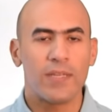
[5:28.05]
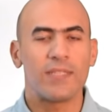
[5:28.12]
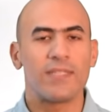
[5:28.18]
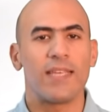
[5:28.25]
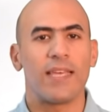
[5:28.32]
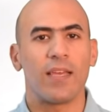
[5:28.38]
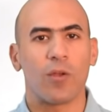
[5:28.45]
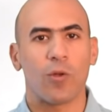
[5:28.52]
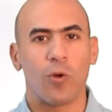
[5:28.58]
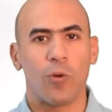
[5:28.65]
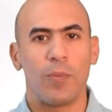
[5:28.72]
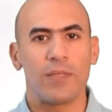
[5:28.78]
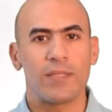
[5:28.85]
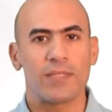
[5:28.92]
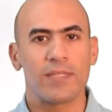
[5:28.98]
زي
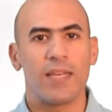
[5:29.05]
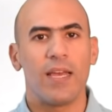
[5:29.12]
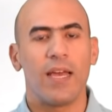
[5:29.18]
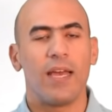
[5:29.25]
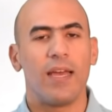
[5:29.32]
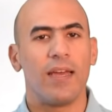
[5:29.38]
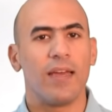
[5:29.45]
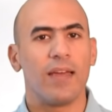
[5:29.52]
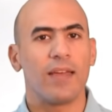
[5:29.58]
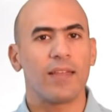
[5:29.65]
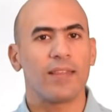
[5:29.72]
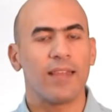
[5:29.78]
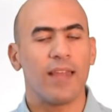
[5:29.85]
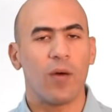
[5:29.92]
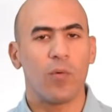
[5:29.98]
الخبز آه،
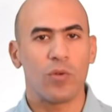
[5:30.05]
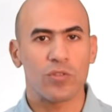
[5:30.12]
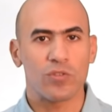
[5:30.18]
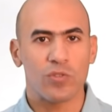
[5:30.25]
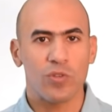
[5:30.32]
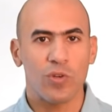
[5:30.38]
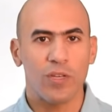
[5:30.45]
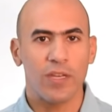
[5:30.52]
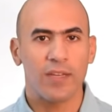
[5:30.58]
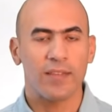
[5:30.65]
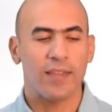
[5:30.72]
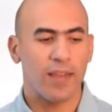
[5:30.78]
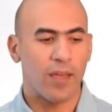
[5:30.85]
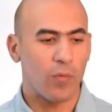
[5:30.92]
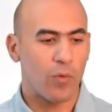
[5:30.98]
تناول الصويا
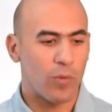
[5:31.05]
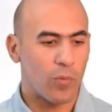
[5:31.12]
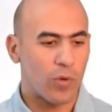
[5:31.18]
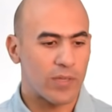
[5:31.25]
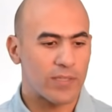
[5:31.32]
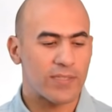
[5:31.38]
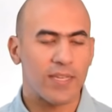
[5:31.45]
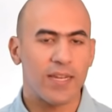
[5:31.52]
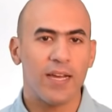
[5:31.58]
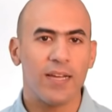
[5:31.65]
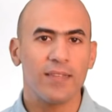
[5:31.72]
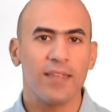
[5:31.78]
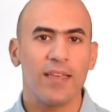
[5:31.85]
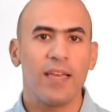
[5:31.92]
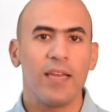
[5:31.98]
تناول المكسرات